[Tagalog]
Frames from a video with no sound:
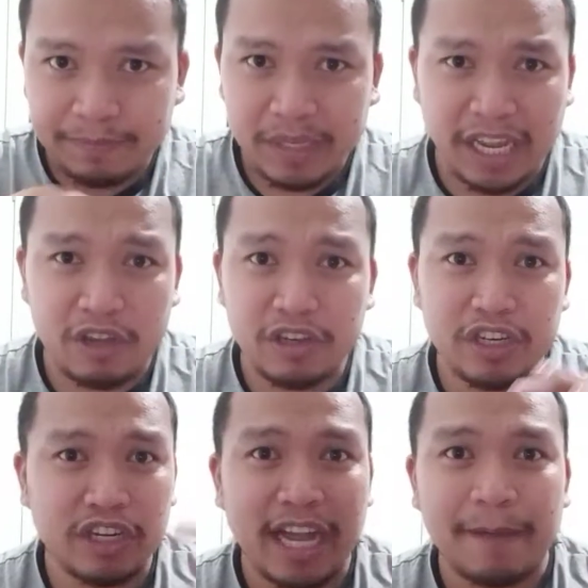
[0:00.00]
Ngayon,
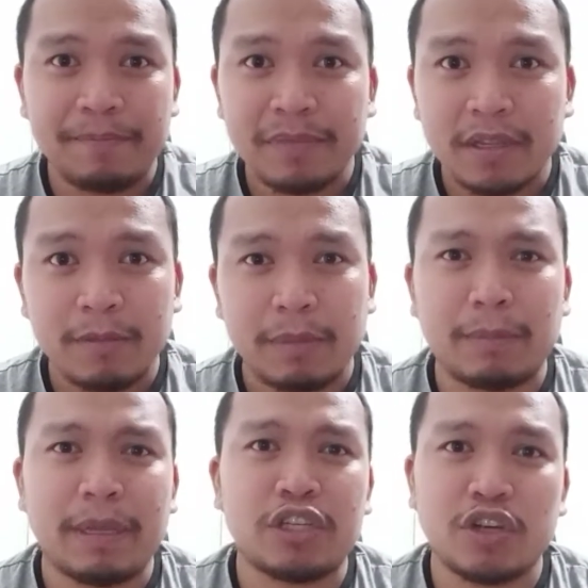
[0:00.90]
yun nga, pag
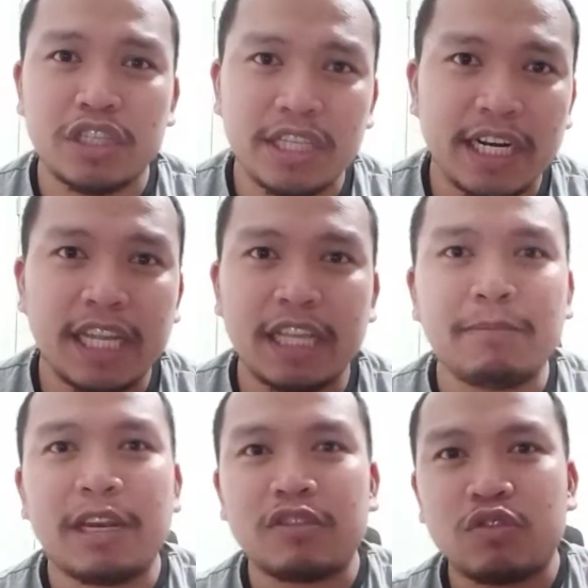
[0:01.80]
may short circuit,
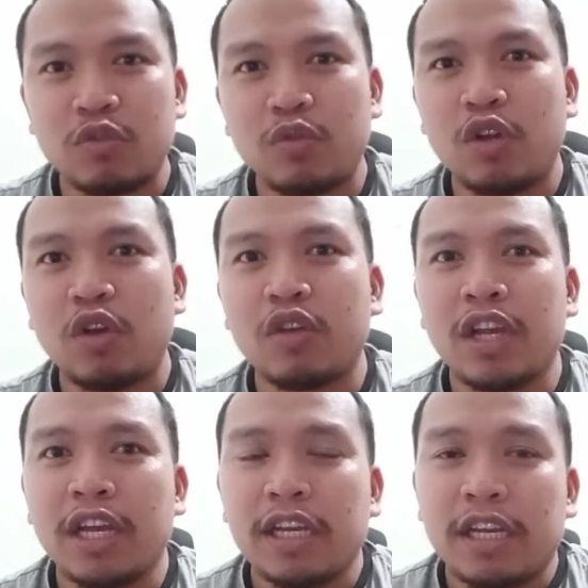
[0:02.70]
may nasusunog,
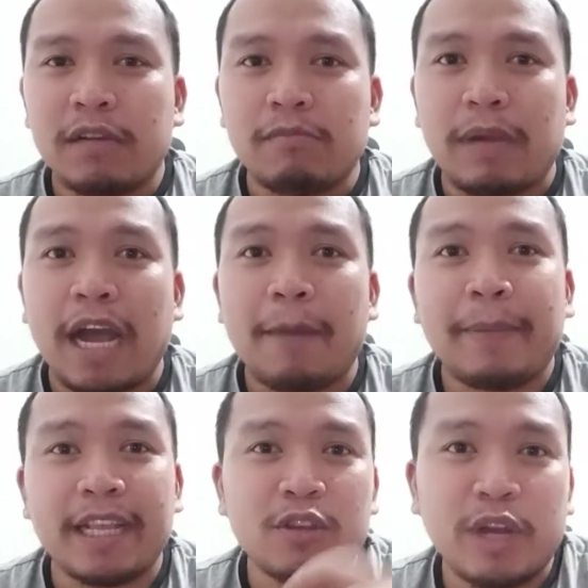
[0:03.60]

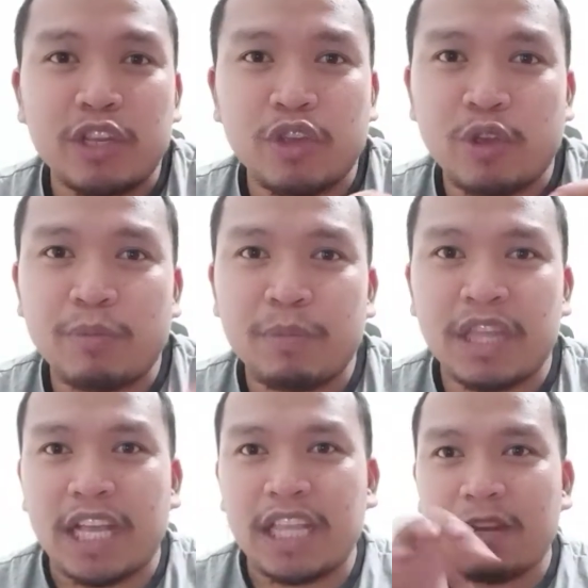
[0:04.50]
maapektuhan yung equipment
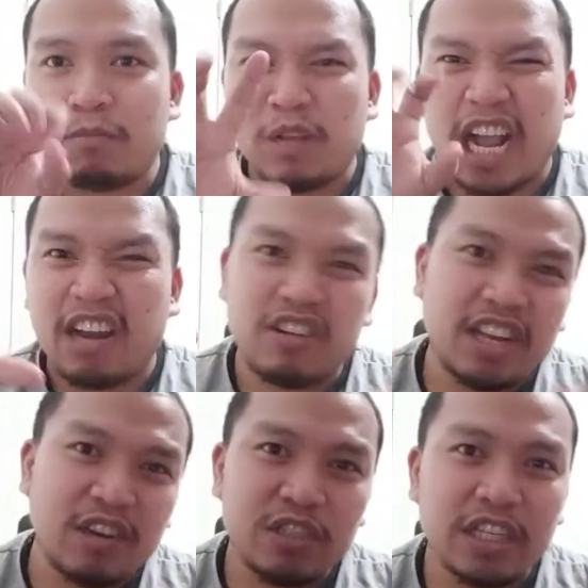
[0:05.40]
natin.
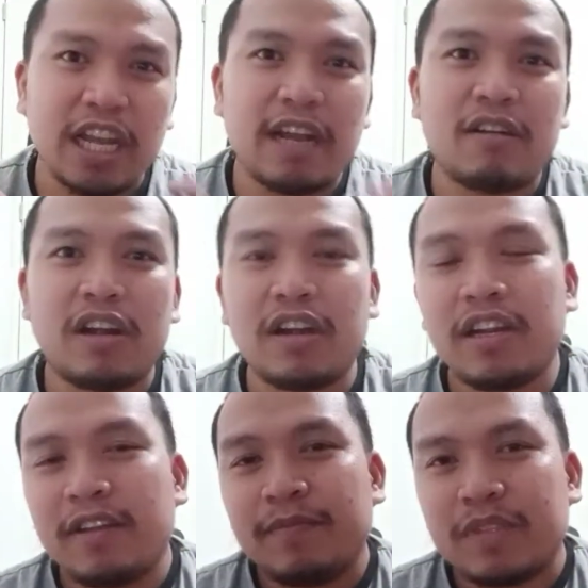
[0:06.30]
Magkaganon-ganon siya or
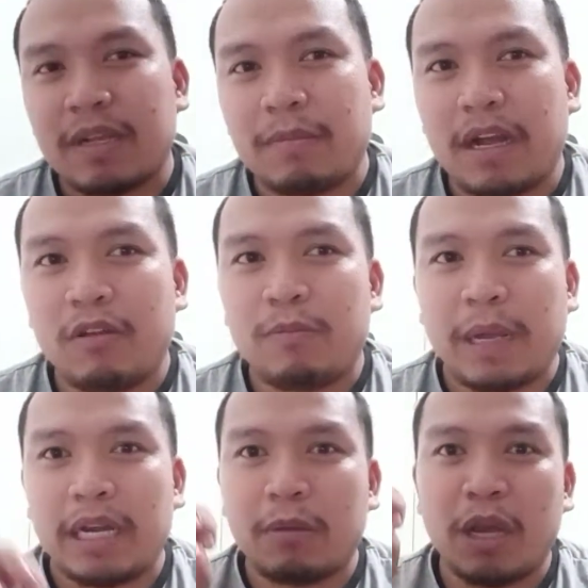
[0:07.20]
somehow
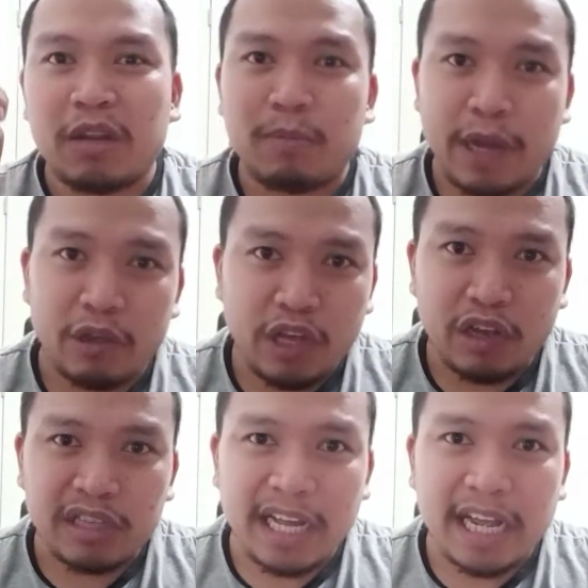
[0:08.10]
pag diba, nag-brown
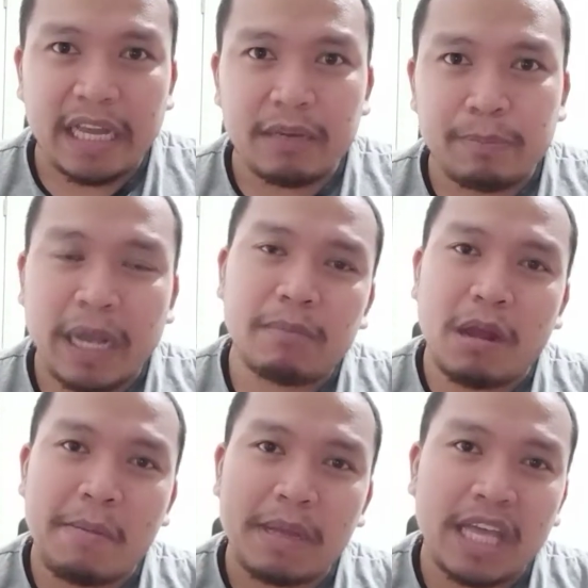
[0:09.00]
out agad, pak,
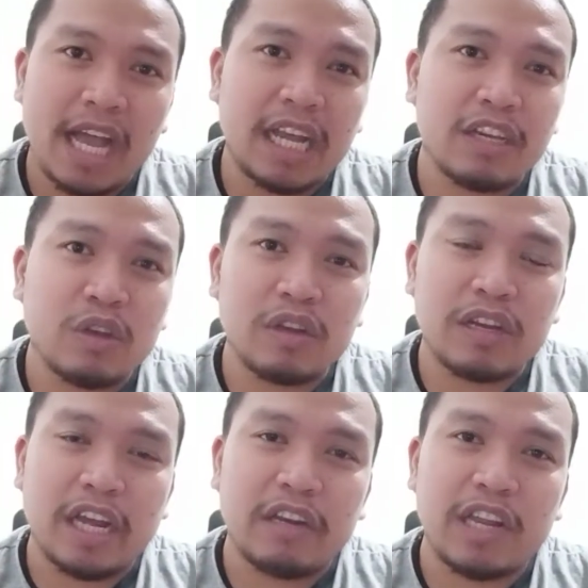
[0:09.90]
mamamatay agad yung
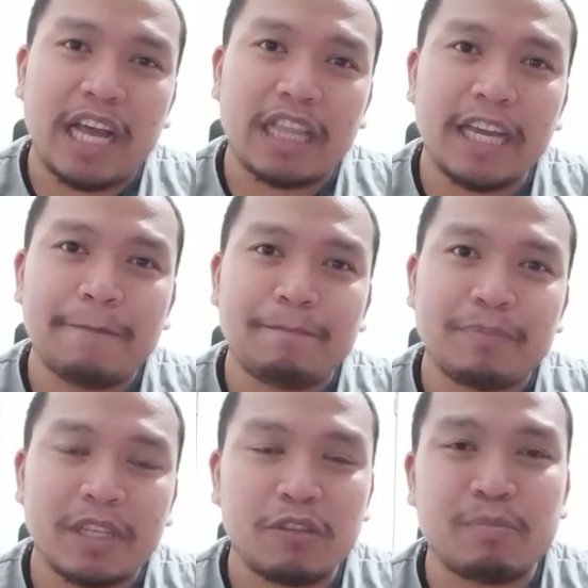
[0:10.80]
ano natin,
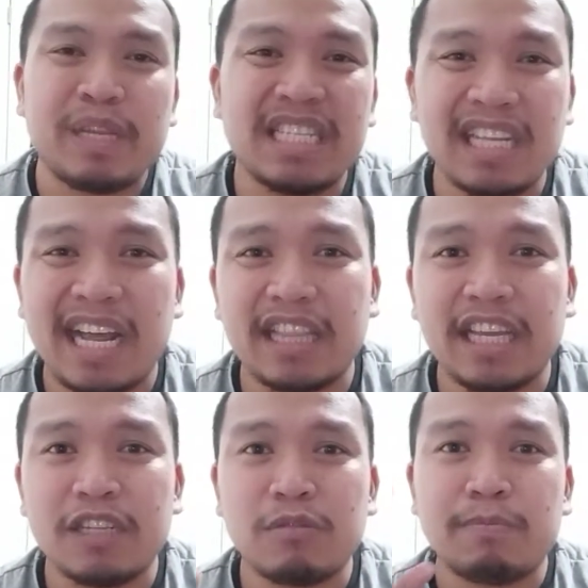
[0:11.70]
yung PC
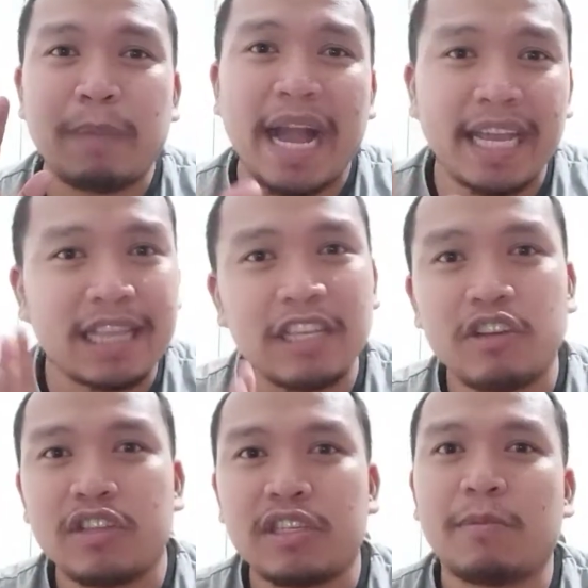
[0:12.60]
natin. So, pangit
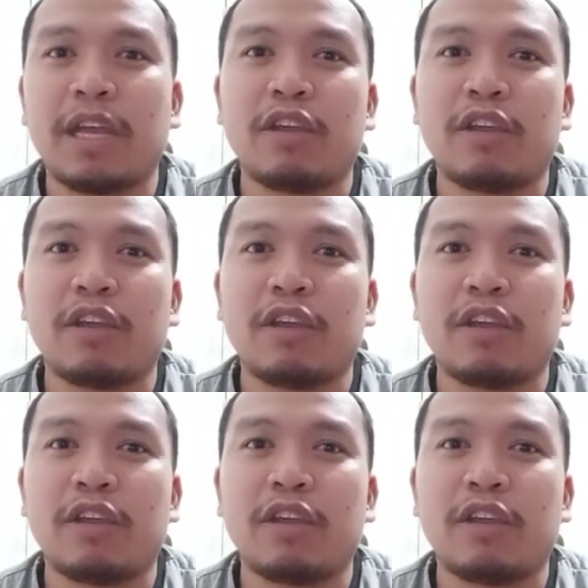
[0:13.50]
yun sa mga